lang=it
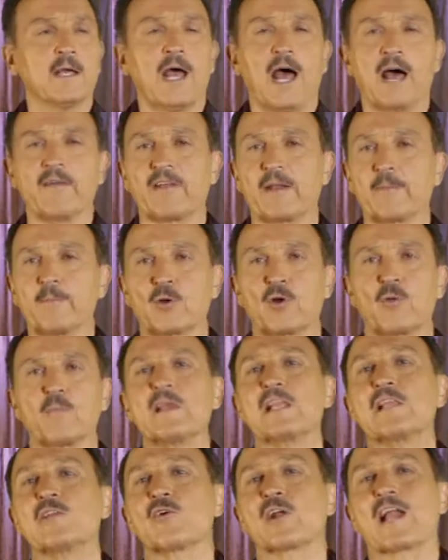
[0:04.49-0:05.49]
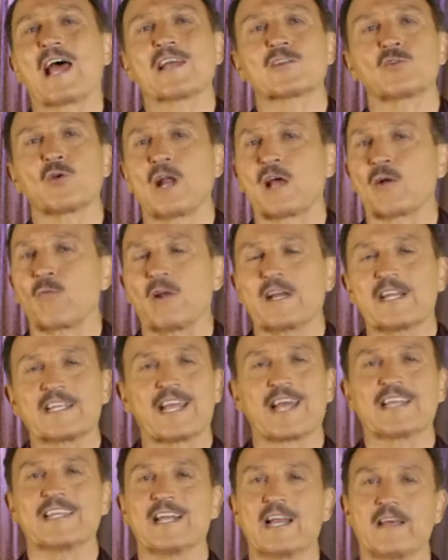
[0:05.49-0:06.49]
avrebbero migliorato la
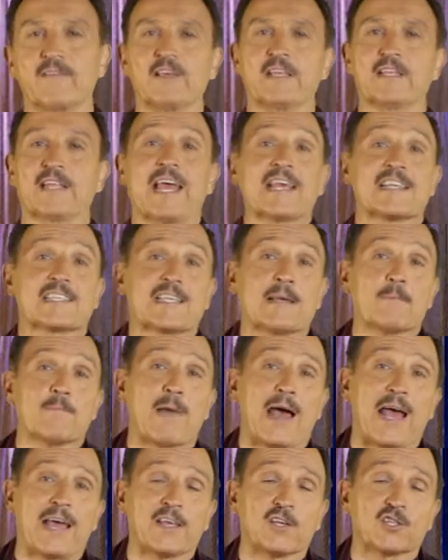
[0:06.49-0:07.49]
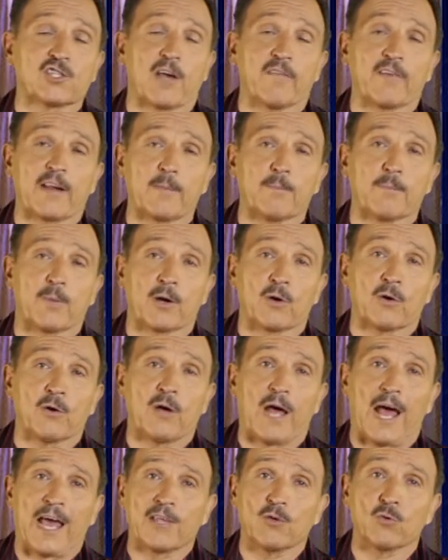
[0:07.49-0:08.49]
qualità della vita e semmai ci
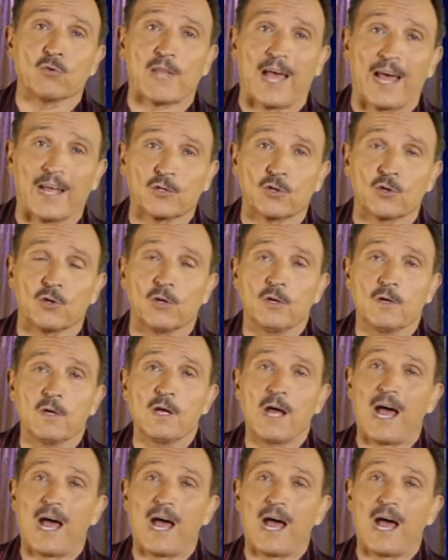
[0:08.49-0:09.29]
avrebbero aiutato